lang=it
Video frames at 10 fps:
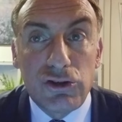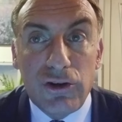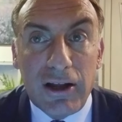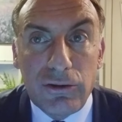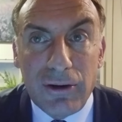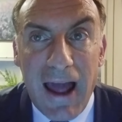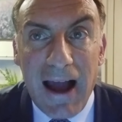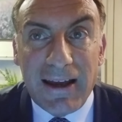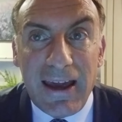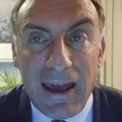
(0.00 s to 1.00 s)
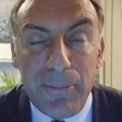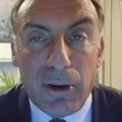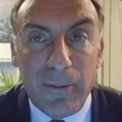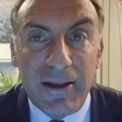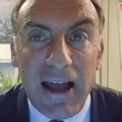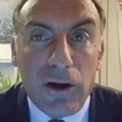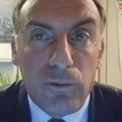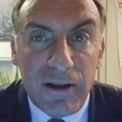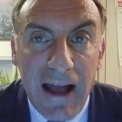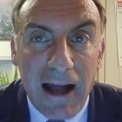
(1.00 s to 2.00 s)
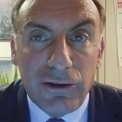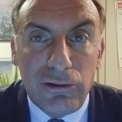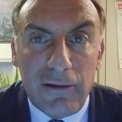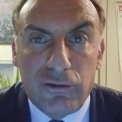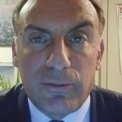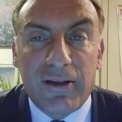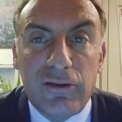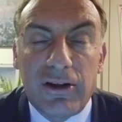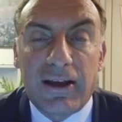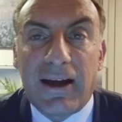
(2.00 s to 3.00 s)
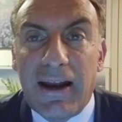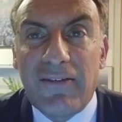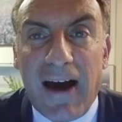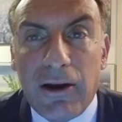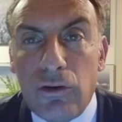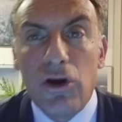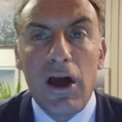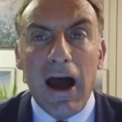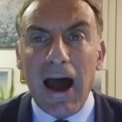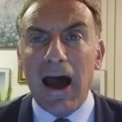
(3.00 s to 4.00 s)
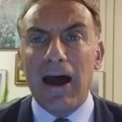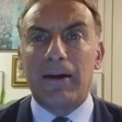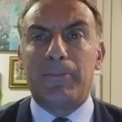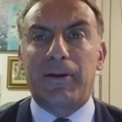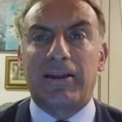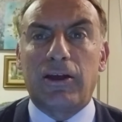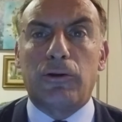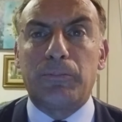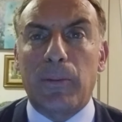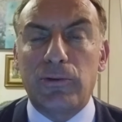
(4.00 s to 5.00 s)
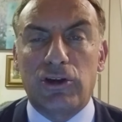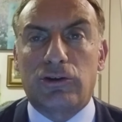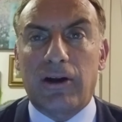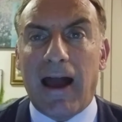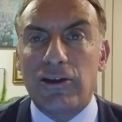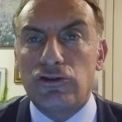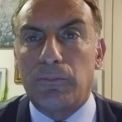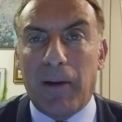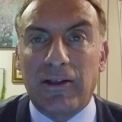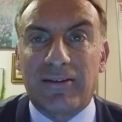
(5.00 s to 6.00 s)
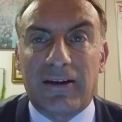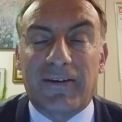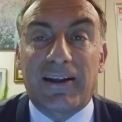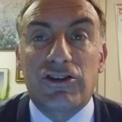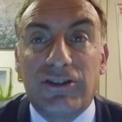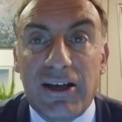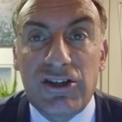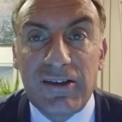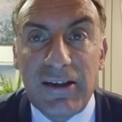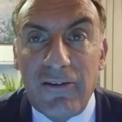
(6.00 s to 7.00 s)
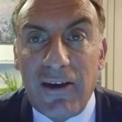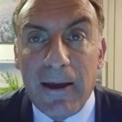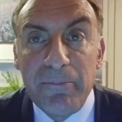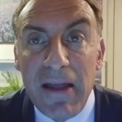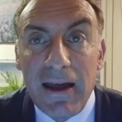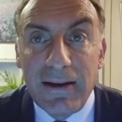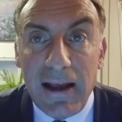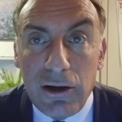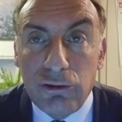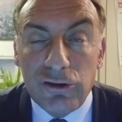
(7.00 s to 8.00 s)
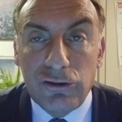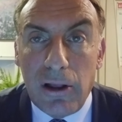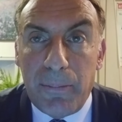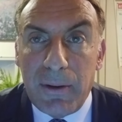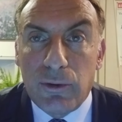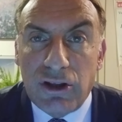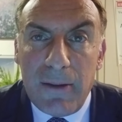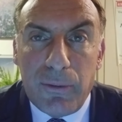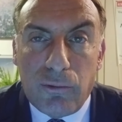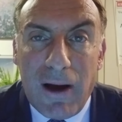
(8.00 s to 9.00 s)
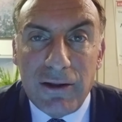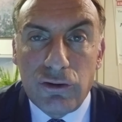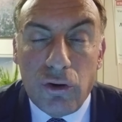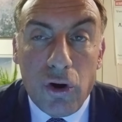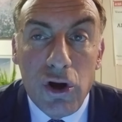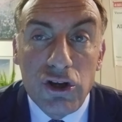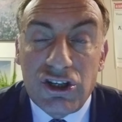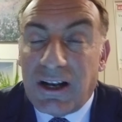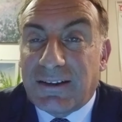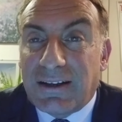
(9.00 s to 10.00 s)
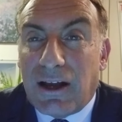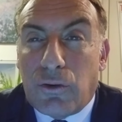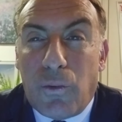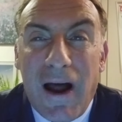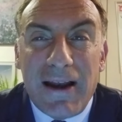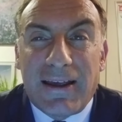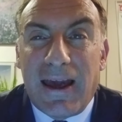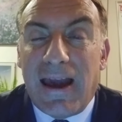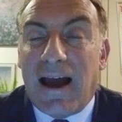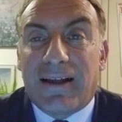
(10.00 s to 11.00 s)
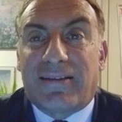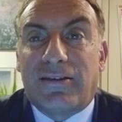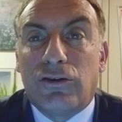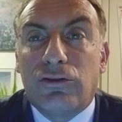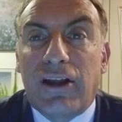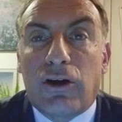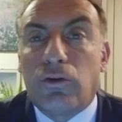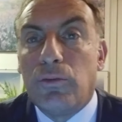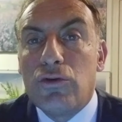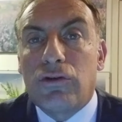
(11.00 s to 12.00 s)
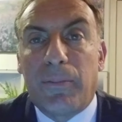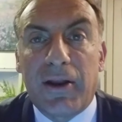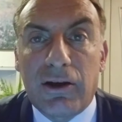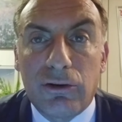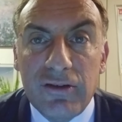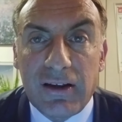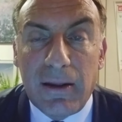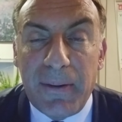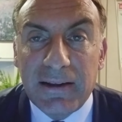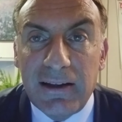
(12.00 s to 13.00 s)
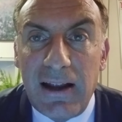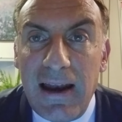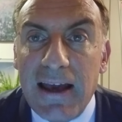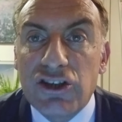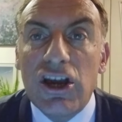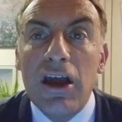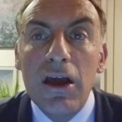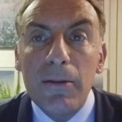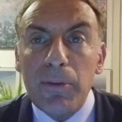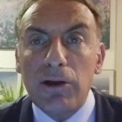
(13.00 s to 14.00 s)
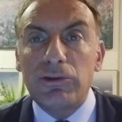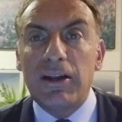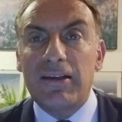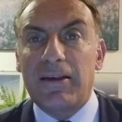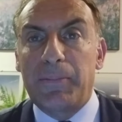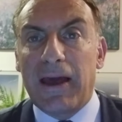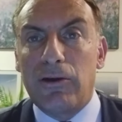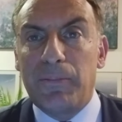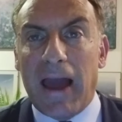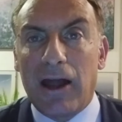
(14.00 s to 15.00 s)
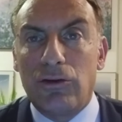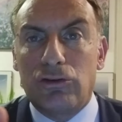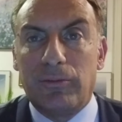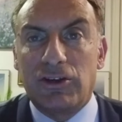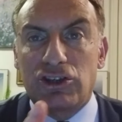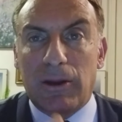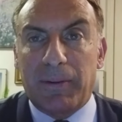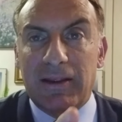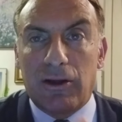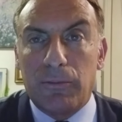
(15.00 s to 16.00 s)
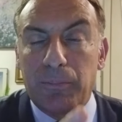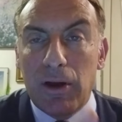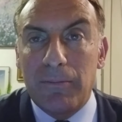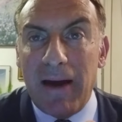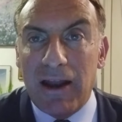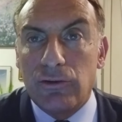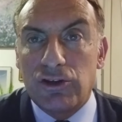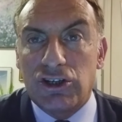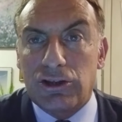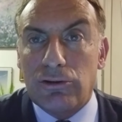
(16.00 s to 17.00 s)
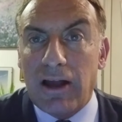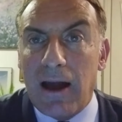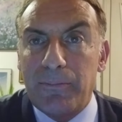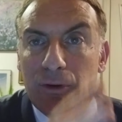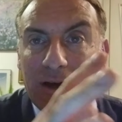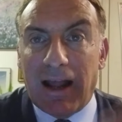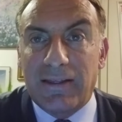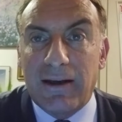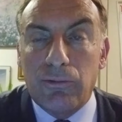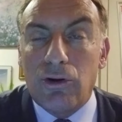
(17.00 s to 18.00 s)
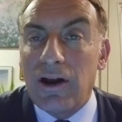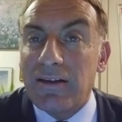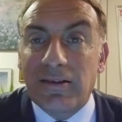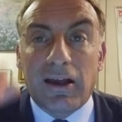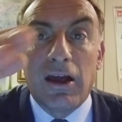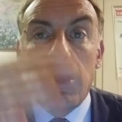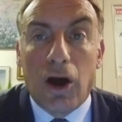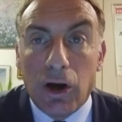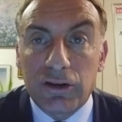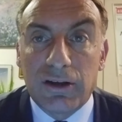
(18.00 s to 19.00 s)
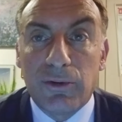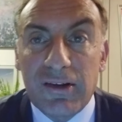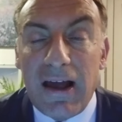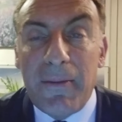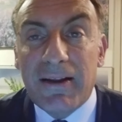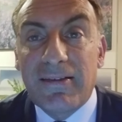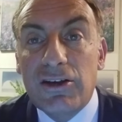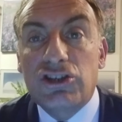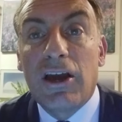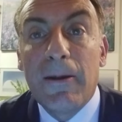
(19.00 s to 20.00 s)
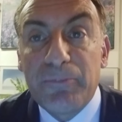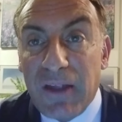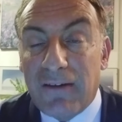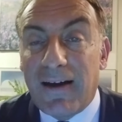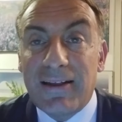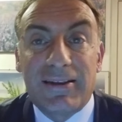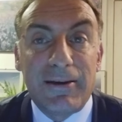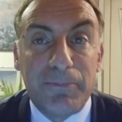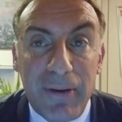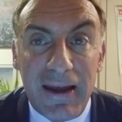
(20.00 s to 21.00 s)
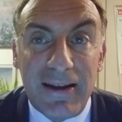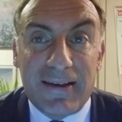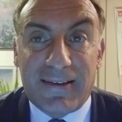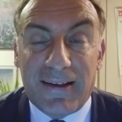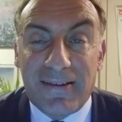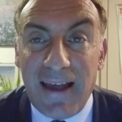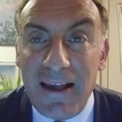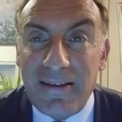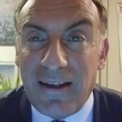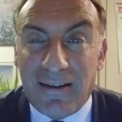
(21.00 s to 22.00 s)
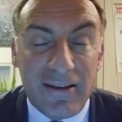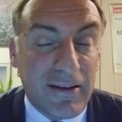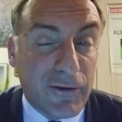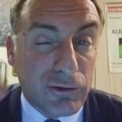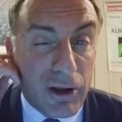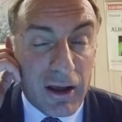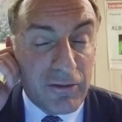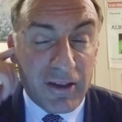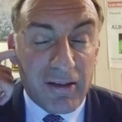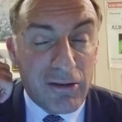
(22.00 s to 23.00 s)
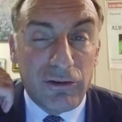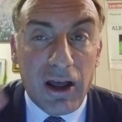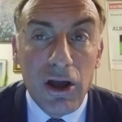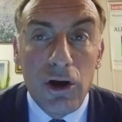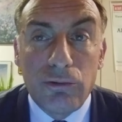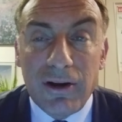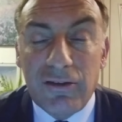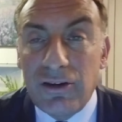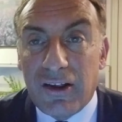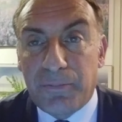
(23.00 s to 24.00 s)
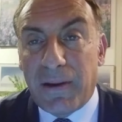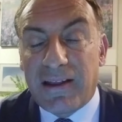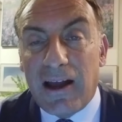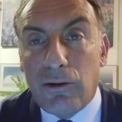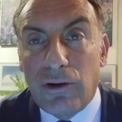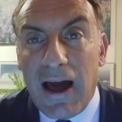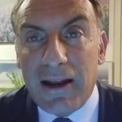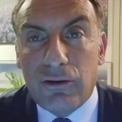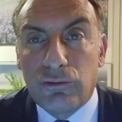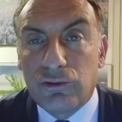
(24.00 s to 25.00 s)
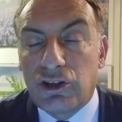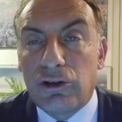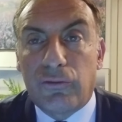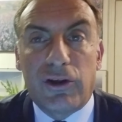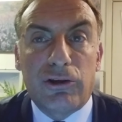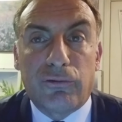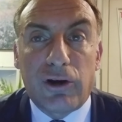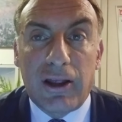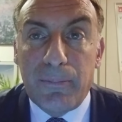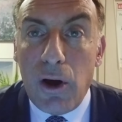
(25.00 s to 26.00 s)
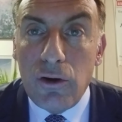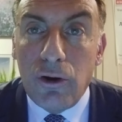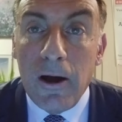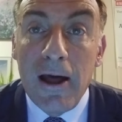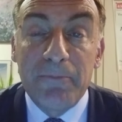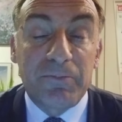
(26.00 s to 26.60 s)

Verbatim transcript: il giocatore anche che probabilmente ha guidato la formazione di Cannavaro a prendere un po' più di coraggio, un paio di salvataggi decisivi nel corso del primo tempo, quando c'era stata qualche azione comunque pericolosa da parte del Lecce, poi l'Odinese piano piano ha cominciato a prendere un po' in mano il centrocampo, grande Wallace, ottimo Samarzic, davanti bene Sassessa, Sassessa ha fatto una stazione un'azione spettacolare con un tiro finito fuori di poco